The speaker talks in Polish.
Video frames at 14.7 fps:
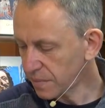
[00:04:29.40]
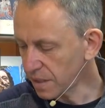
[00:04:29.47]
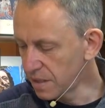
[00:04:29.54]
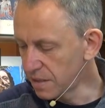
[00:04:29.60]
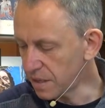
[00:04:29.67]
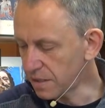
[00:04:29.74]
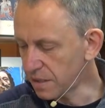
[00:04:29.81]

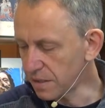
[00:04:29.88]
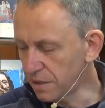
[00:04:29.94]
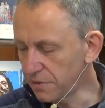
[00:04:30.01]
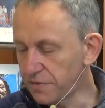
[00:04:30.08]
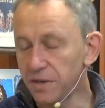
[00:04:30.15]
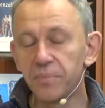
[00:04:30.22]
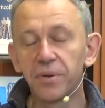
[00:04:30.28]

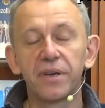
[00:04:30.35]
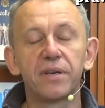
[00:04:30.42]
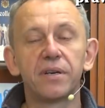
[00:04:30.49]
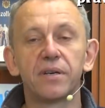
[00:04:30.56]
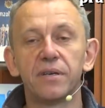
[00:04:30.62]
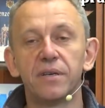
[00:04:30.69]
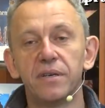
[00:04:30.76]
Nathaniel
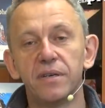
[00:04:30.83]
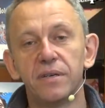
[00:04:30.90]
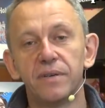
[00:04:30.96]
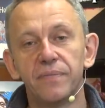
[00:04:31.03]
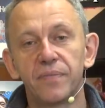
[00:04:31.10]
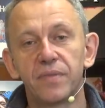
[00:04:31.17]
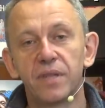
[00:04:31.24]
Filbrick e,
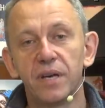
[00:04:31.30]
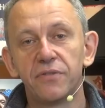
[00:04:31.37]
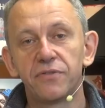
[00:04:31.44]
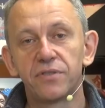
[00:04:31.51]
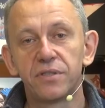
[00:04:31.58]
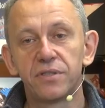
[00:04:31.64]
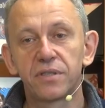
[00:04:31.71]
te
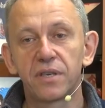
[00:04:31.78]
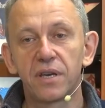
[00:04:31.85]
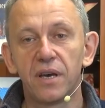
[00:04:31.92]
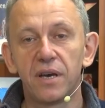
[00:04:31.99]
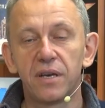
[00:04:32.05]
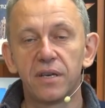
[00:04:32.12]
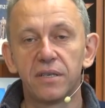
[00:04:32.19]

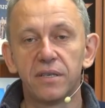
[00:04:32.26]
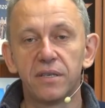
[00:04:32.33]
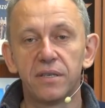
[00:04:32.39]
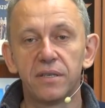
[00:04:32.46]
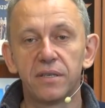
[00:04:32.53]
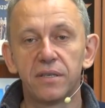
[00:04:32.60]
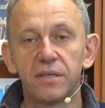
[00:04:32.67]
wszystkie
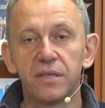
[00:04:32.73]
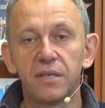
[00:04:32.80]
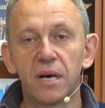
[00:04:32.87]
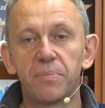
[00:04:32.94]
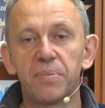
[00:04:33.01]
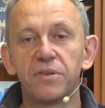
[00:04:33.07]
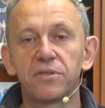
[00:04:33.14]

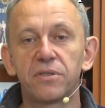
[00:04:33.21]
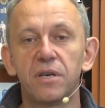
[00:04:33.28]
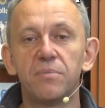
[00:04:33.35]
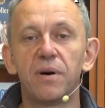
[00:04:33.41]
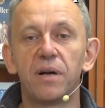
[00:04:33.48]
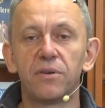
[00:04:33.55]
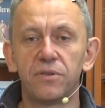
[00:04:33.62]

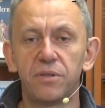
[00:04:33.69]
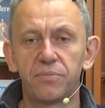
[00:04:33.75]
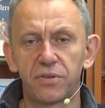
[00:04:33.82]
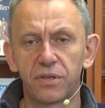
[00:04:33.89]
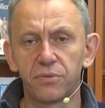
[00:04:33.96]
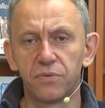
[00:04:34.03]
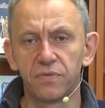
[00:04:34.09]
napęczniałe balony
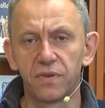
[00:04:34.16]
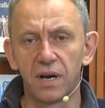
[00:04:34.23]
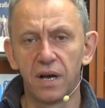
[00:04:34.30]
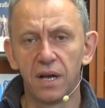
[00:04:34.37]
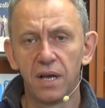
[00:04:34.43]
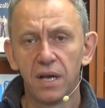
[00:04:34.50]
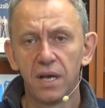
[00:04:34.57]

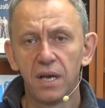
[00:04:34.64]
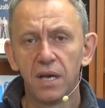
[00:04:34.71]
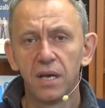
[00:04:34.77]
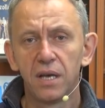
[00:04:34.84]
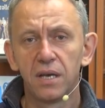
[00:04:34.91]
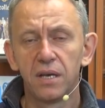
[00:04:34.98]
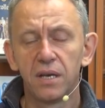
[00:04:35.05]
przekuwa
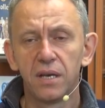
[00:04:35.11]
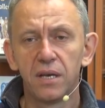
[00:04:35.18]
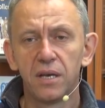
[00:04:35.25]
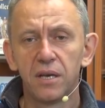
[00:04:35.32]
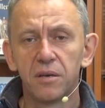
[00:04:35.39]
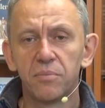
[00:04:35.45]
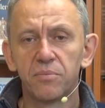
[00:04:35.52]

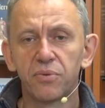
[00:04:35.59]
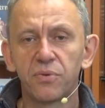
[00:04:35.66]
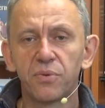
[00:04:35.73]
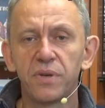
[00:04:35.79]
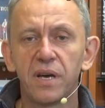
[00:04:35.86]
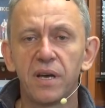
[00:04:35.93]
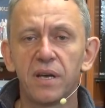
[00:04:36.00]

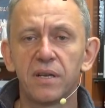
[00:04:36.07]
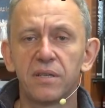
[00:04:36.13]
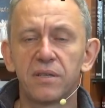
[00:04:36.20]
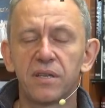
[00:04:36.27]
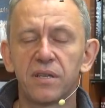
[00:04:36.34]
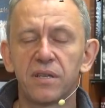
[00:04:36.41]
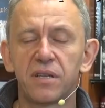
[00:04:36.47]
buduje
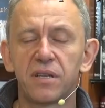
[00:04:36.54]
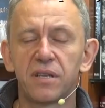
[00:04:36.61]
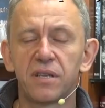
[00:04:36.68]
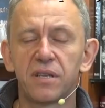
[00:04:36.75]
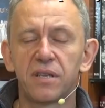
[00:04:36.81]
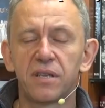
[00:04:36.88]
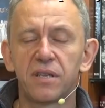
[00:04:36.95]

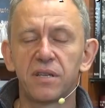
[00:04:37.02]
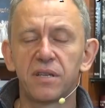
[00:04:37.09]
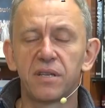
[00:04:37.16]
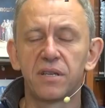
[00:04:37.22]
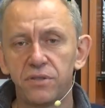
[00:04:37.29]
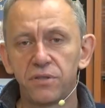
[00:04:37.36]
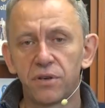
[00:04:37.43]
dramaturgię tej
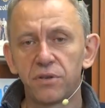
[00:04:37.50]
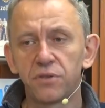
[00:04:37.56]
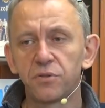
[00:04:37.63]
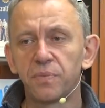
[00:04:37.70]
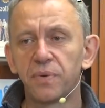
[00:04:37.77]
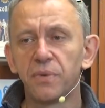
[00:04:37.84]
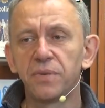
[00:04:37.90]
swojej historii
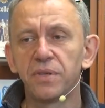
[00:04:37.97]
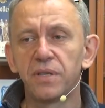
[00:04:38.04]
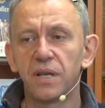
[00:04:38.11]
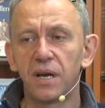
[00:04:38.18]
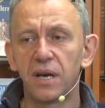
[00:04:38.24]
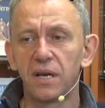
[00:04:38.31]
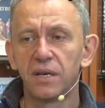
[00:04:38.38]
zupełnie
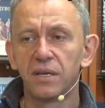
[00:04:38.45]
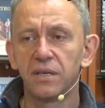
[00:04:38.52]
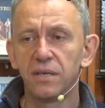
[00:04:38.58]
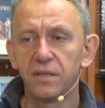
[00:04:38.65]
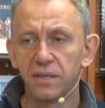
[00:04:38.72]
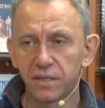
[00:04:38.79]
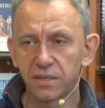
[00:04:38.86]
na
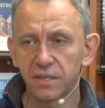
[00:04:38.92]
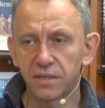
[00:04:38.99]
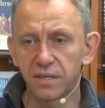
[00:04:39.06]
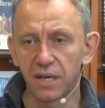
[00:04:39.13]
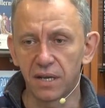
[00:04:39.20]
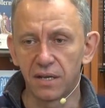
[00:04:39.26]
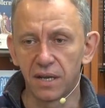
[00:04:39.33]
innych
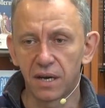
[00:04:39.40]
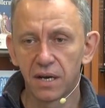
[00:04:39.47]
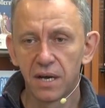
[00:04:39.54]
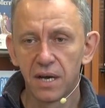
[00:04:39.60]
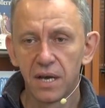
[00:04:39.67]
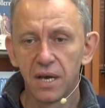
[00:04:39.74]
zasadach.